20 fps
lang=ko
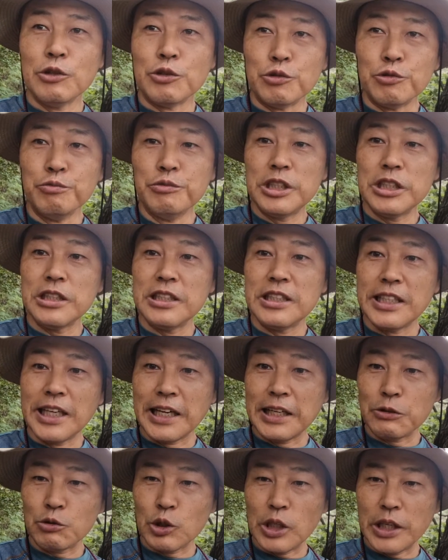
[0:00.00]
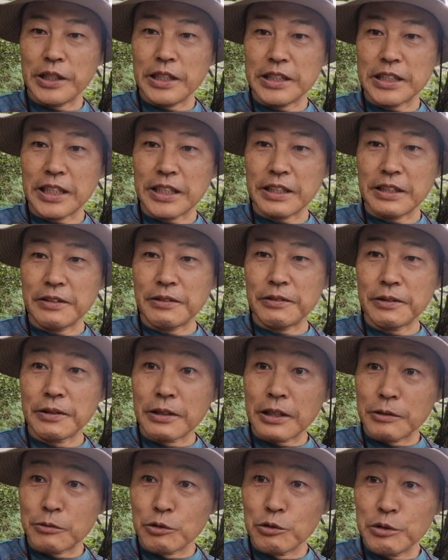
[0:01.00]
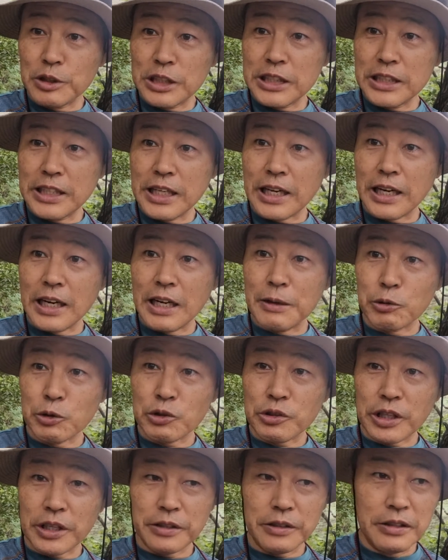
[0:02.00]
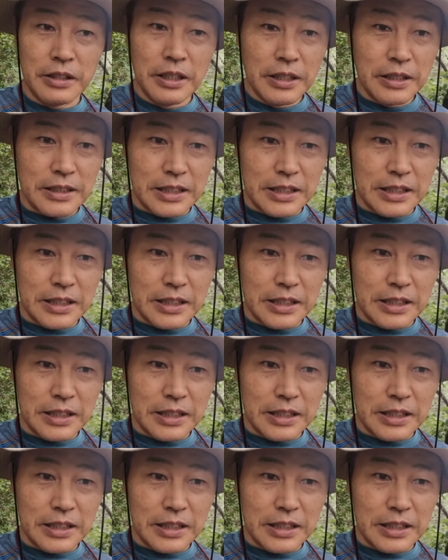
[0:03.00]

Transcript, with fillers: 움직이게 해줘야 되잖아요. 그럼 움직이게 하려면 어떻게 해요?